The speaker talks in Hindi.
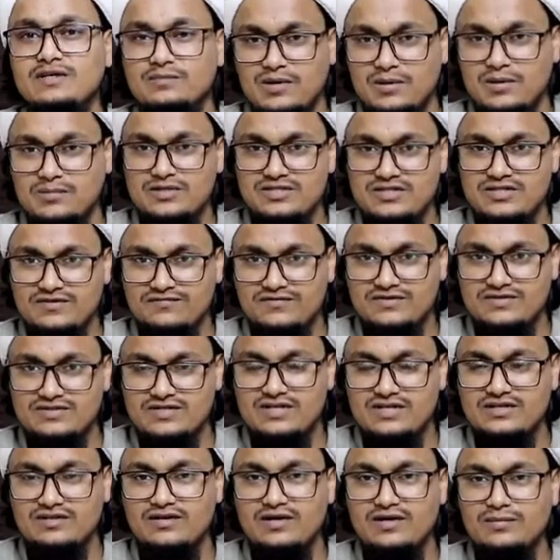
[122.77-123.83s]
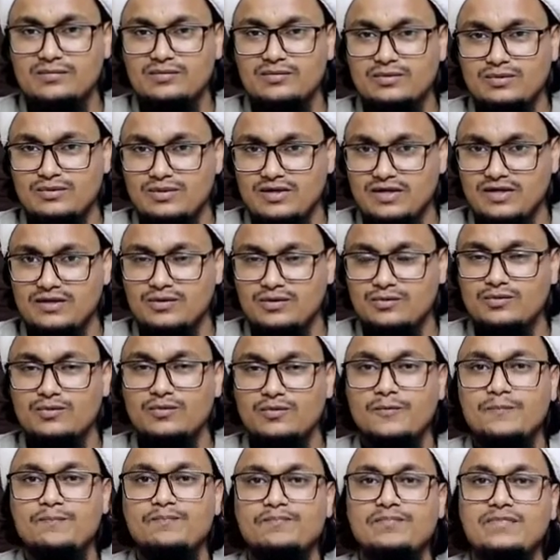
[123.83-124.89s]
हैं इमाम जाफ़र सदक रहमत को
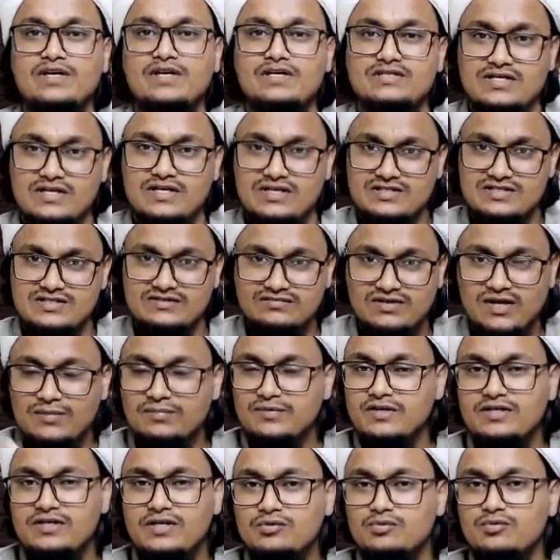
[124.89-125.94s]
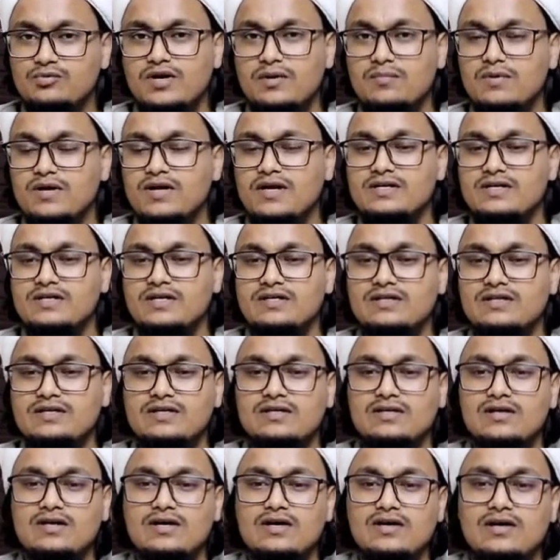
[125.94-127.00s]
ईसाल सवाब के लिए कूड़े बनाए जाते
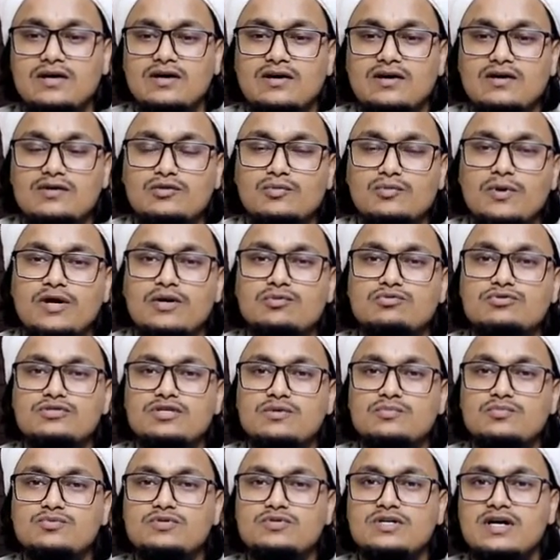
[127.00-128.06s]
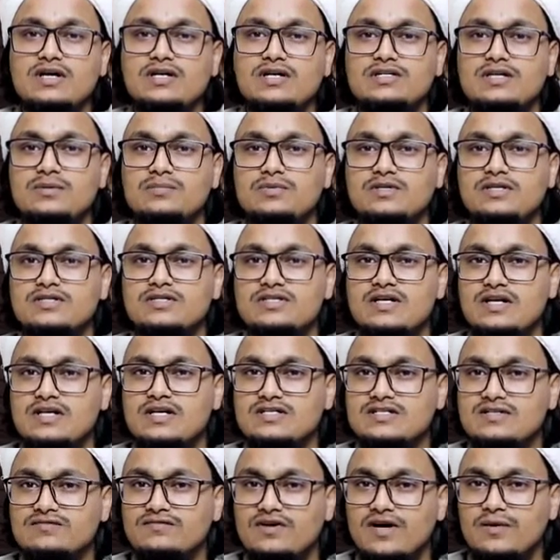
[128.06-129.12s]
हैं तो मैंने उनसे पूछा कि जब
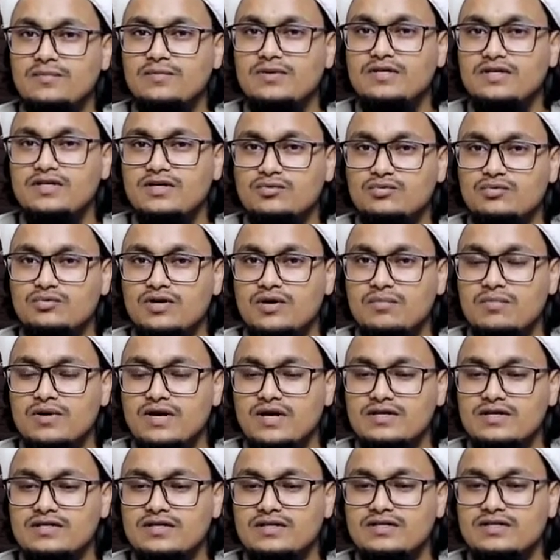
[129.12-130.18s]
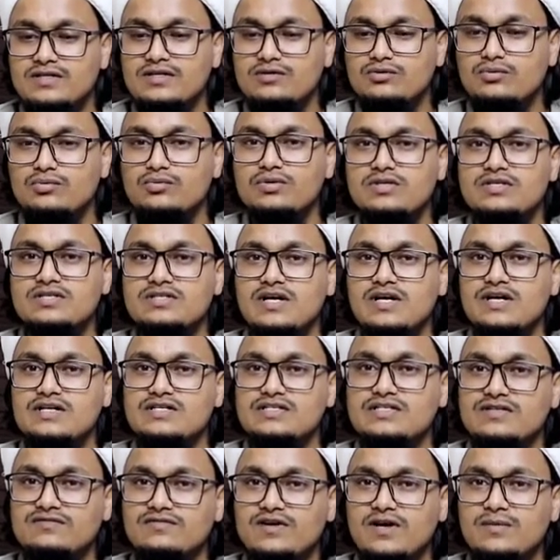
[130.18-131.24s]
ईसाल सवाब के लिए कूड़े बनाए जाते हैं तो
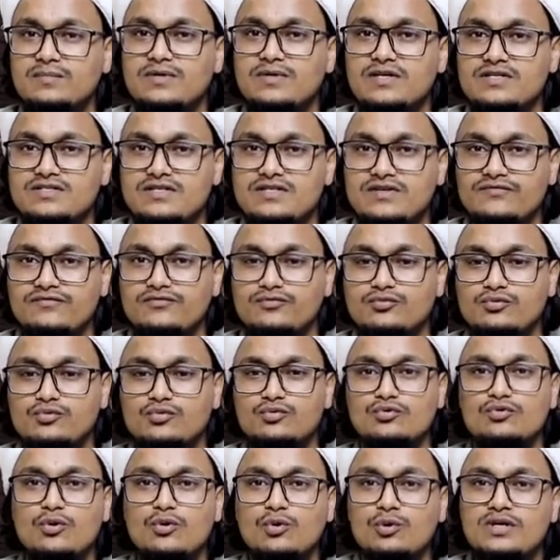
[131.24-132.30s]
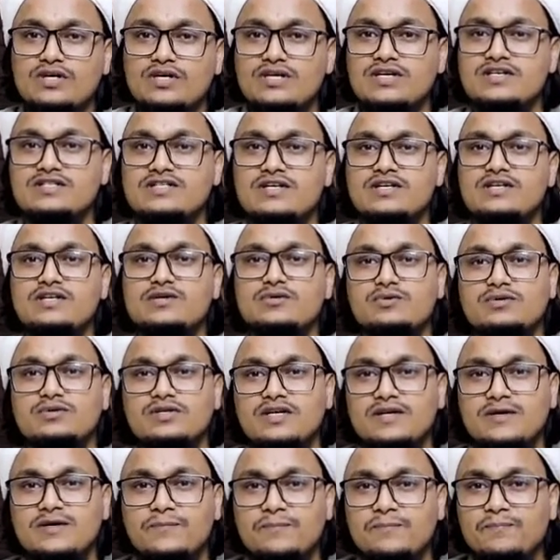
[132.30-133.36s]
ईसाल सवाब क्या सिर्फ कूडों ही के ज़रिए
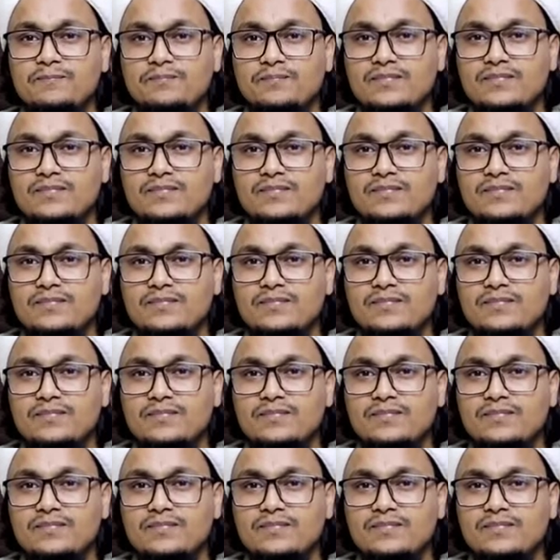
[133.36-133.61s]
होता है